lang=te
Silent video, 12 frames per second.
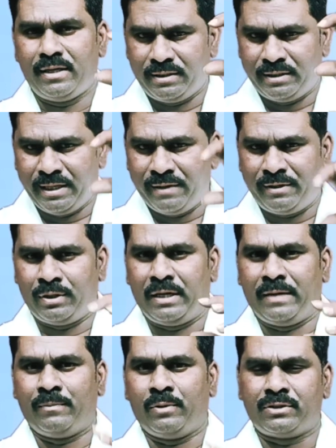దేవుని ఎందు
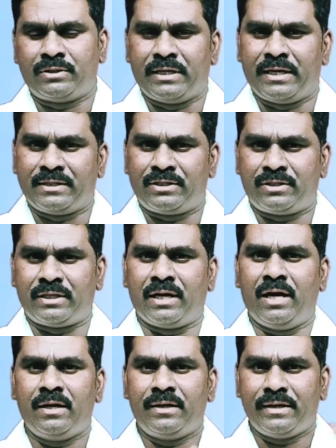నమ్మకం
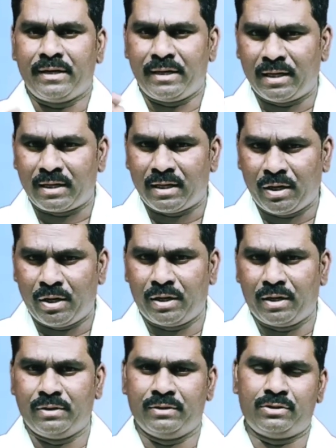ఖచ్చితంగా నీ యొక్క
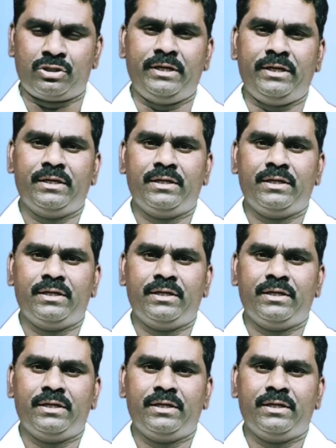అనారోగ్యం నుంచి